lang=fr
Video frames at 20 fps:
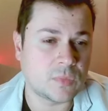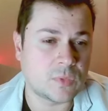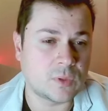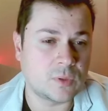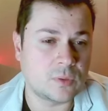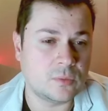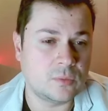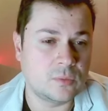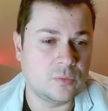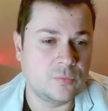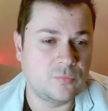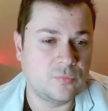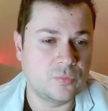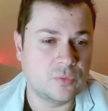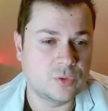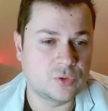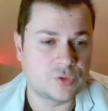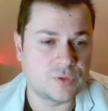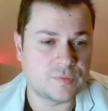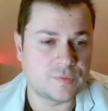le fou en
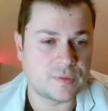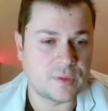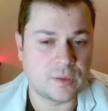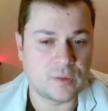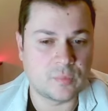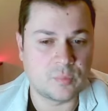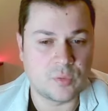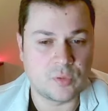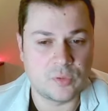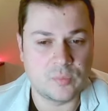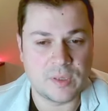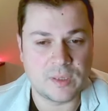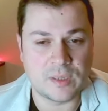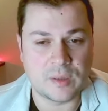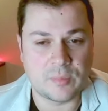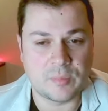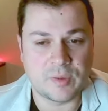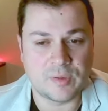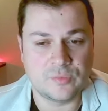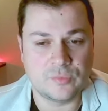G5 pour lui mettre la
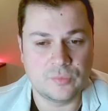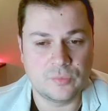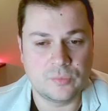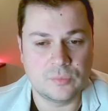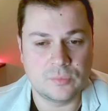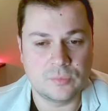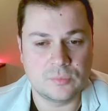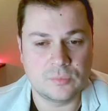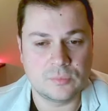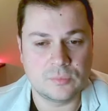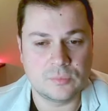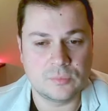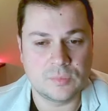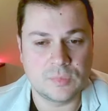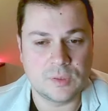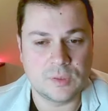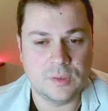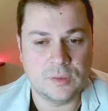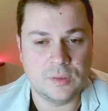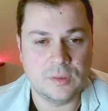pression
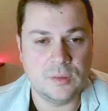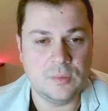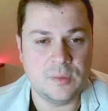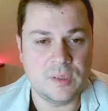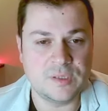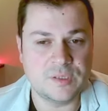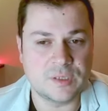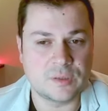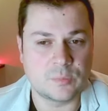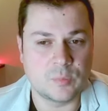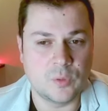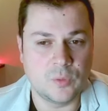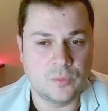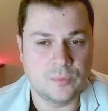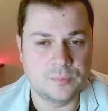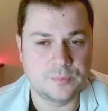immédiatement.